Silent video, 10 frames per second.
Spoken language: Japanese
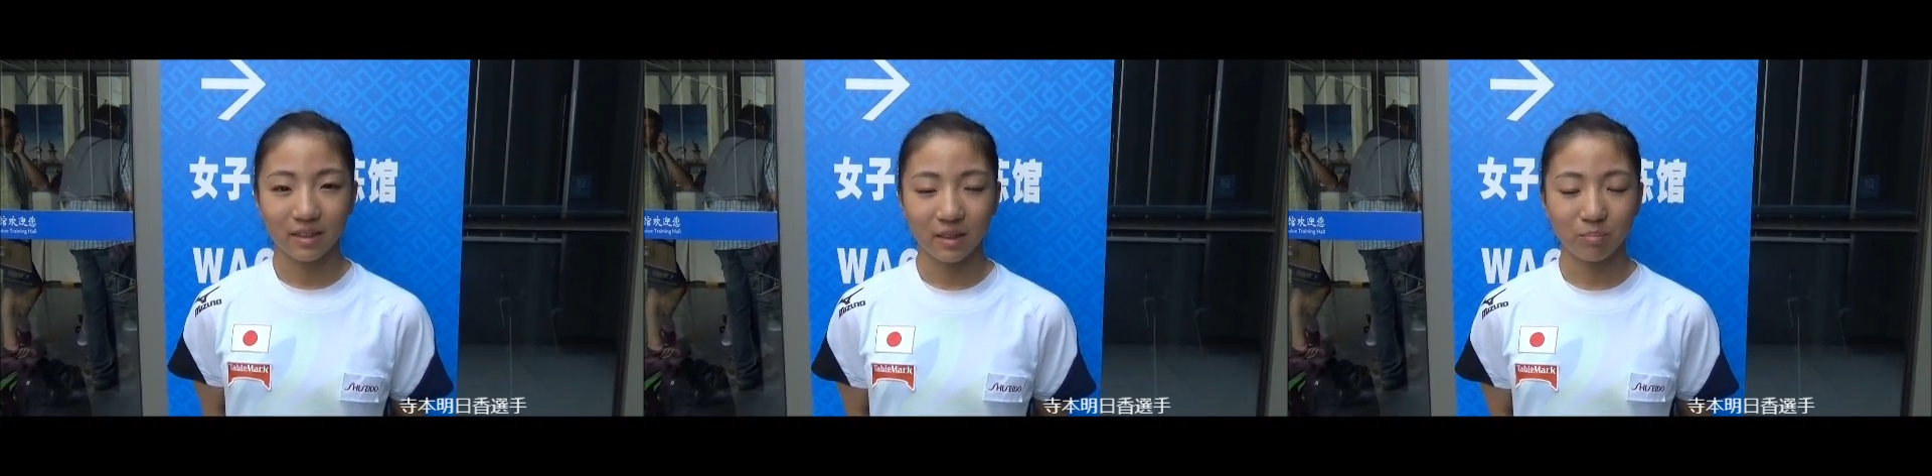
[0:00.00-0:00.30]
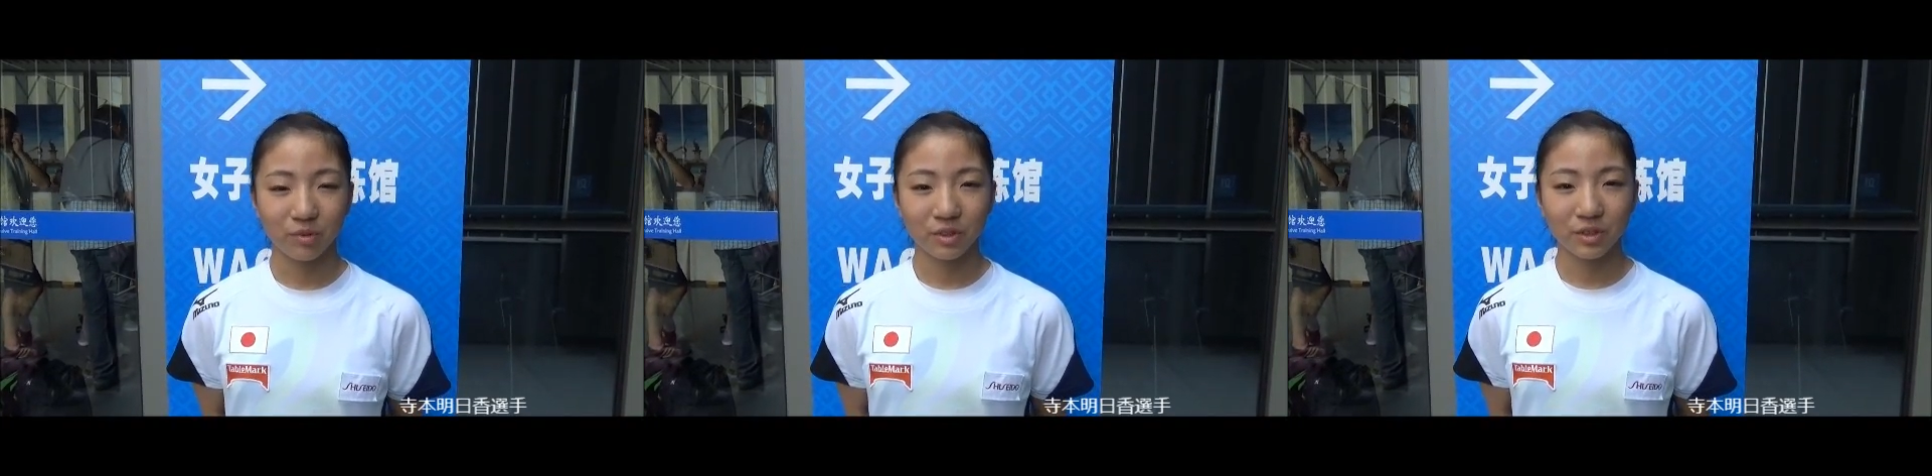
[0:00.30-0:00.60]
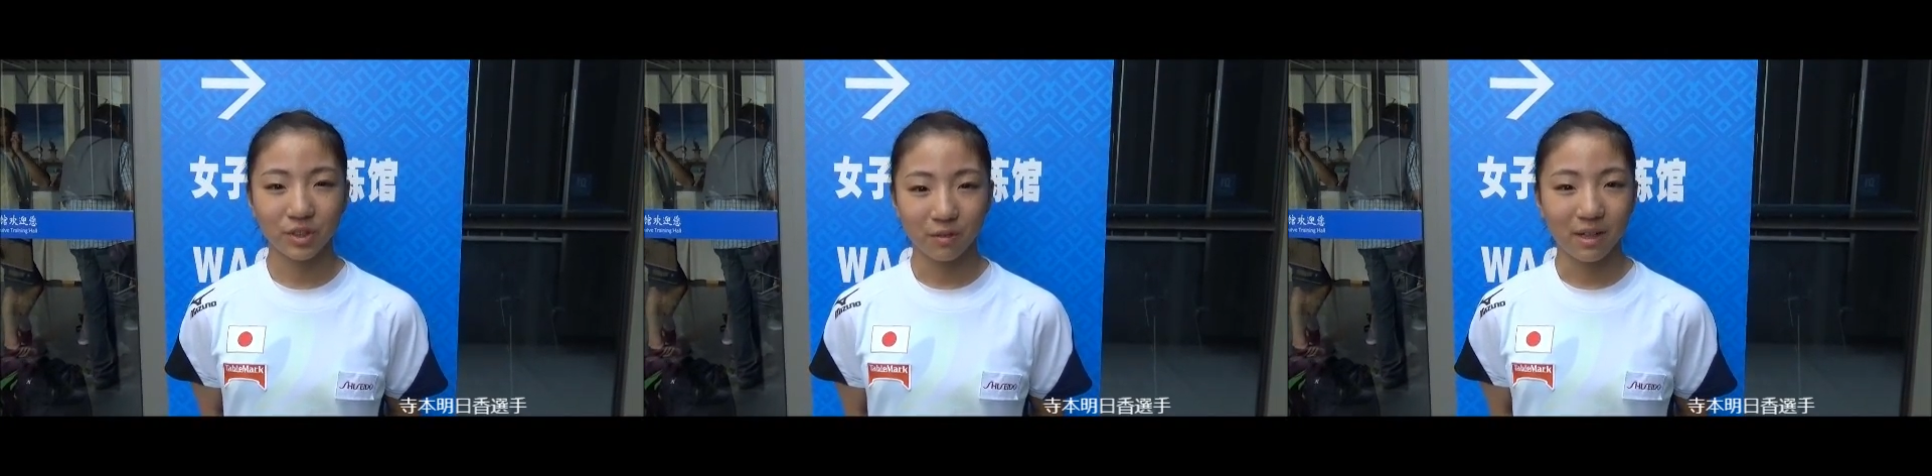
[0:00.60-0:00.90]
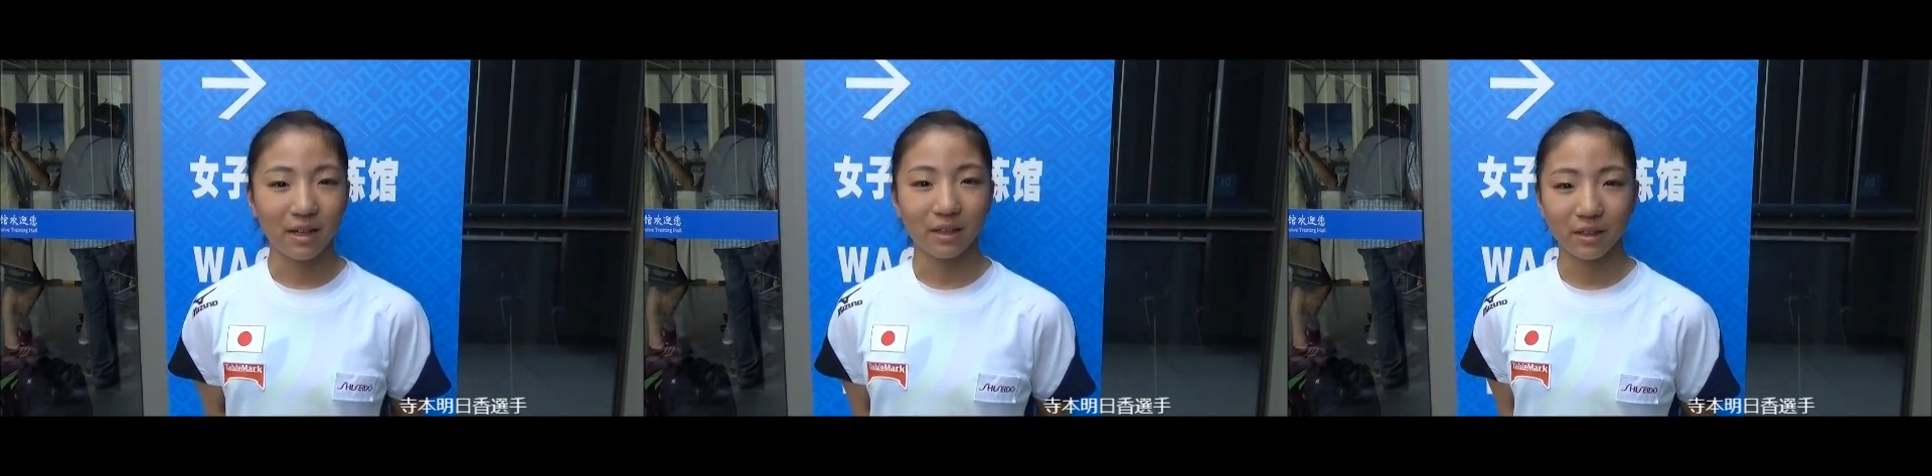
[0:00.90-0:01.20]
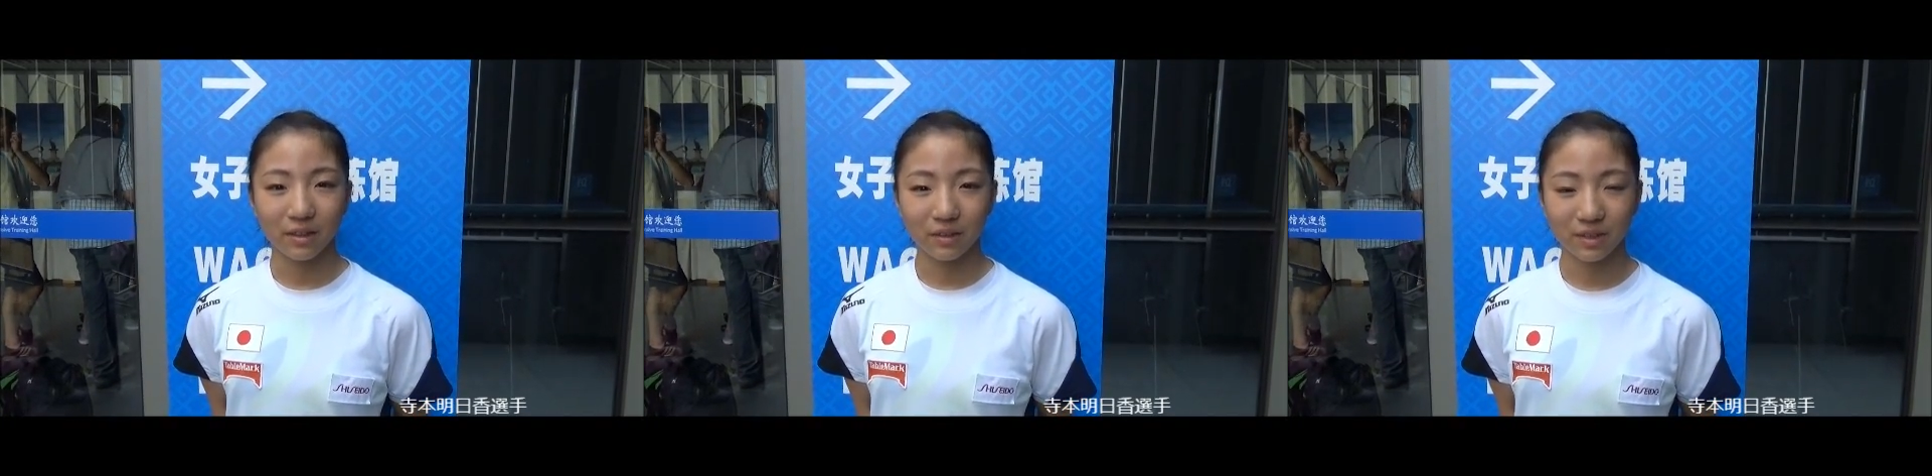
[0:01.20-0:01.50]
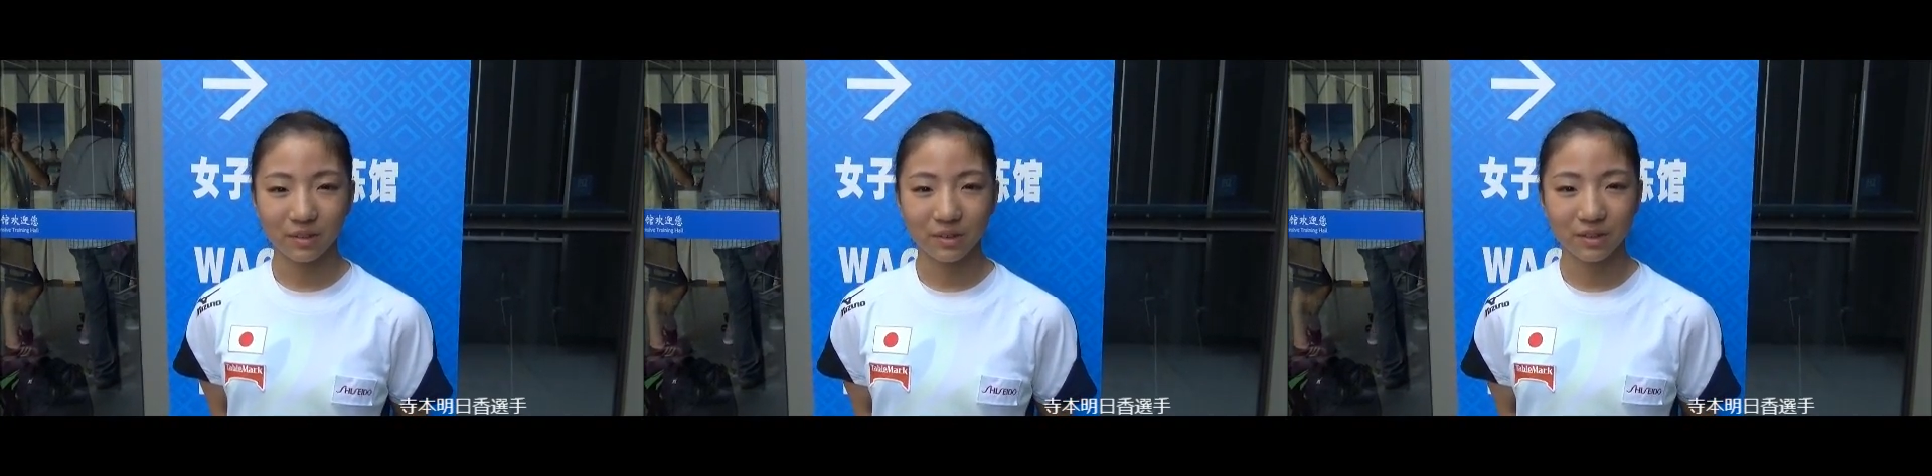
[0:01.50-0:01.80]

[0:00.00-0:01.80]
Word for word: 日本女子は予選を